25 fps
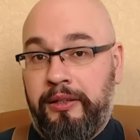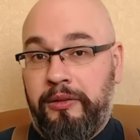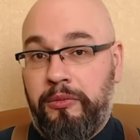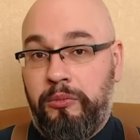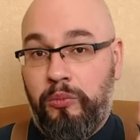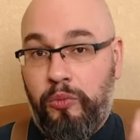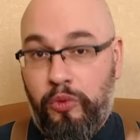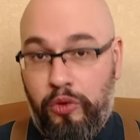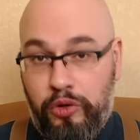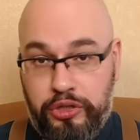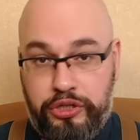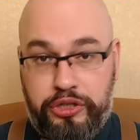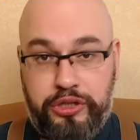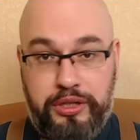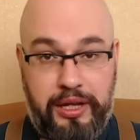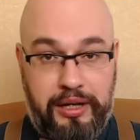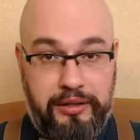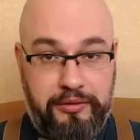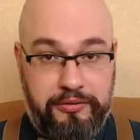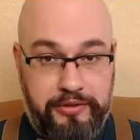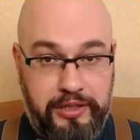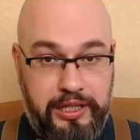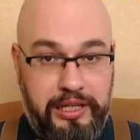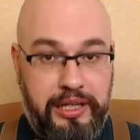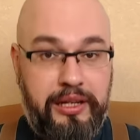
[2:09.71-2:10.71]
Можно
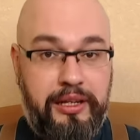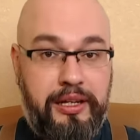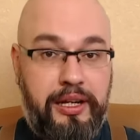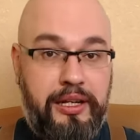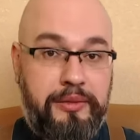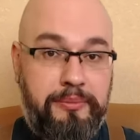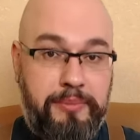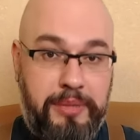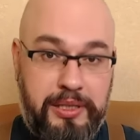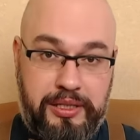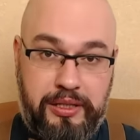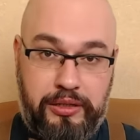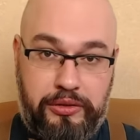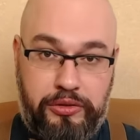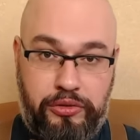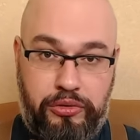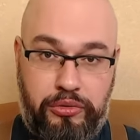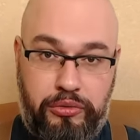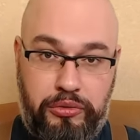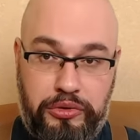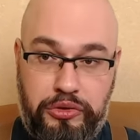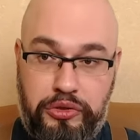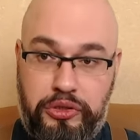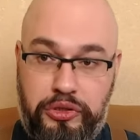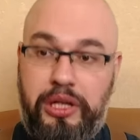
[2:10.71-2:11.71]
выехать без
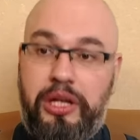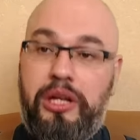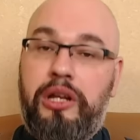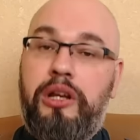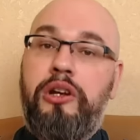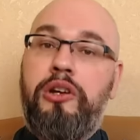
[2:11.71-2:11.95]
отсрочки.